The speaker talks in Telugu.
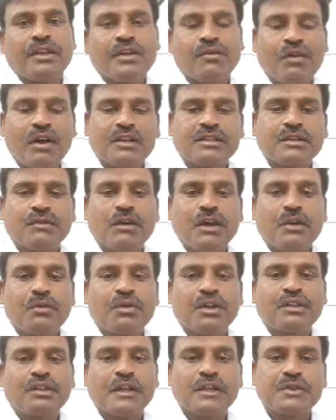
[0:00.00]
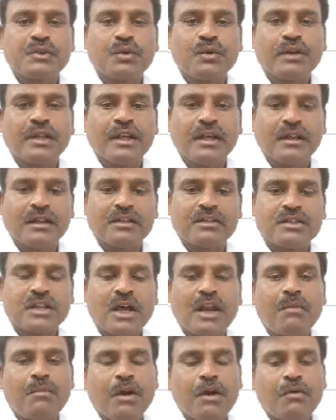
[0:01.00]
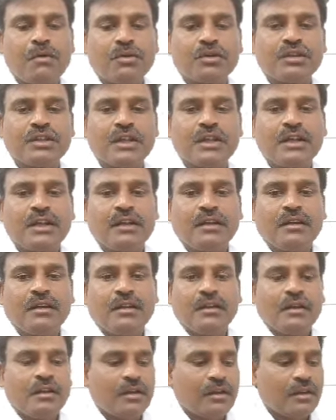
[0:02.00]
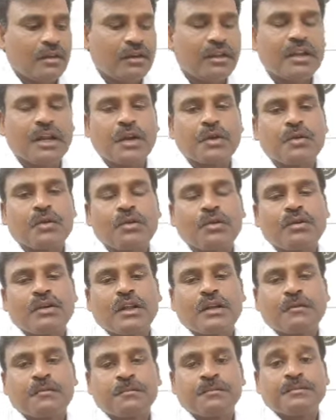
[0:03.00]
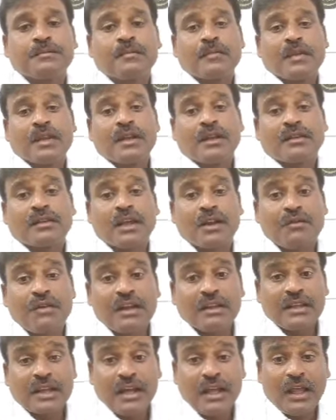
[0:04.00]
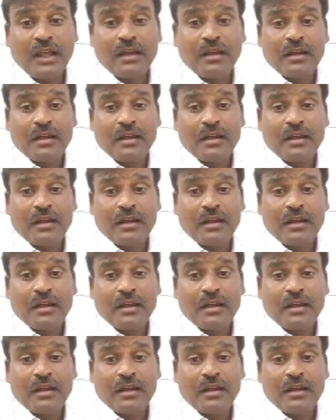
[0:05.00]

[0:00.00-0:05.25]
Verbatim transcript: ఈ వాస్తవాలు కూడా తెలుసుకుంటే చాలా బాగుంటుందని నేను అనుకుంటున్నాను తర్వాత